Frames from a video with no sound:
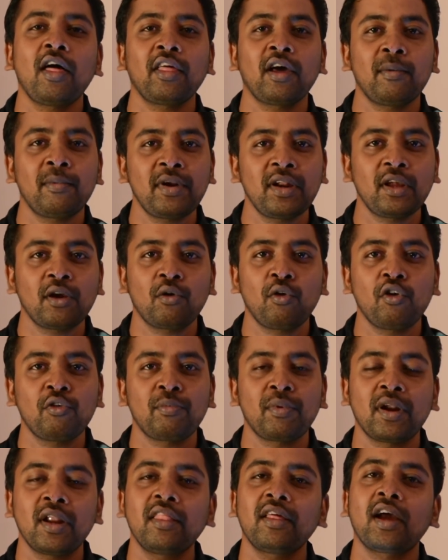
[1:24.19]
அதுக்கப்புறம் நீங்கள் க்ளோஸ்
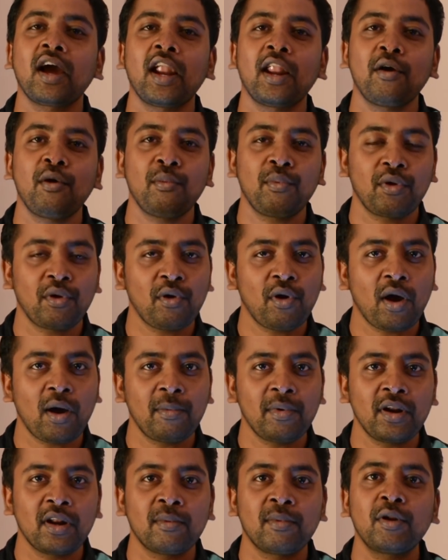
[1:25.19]
பண்ணால் அது காணாமல் போயிடும்
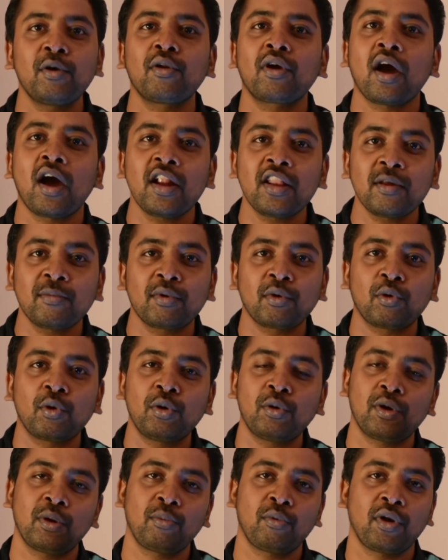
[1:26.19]
அப்படின்ற மாதிரி ஒரு கான்செப்ட்டை
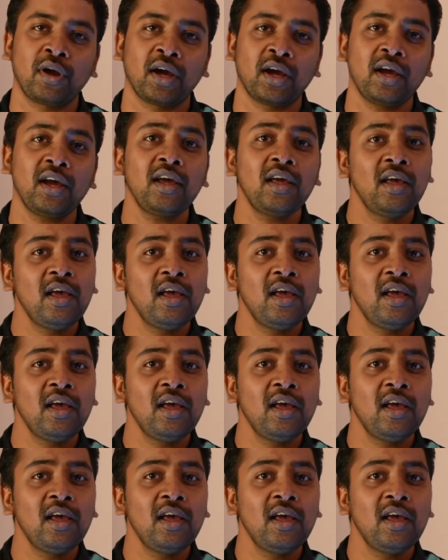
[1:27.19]
கொண்டு வர போகிறாங்க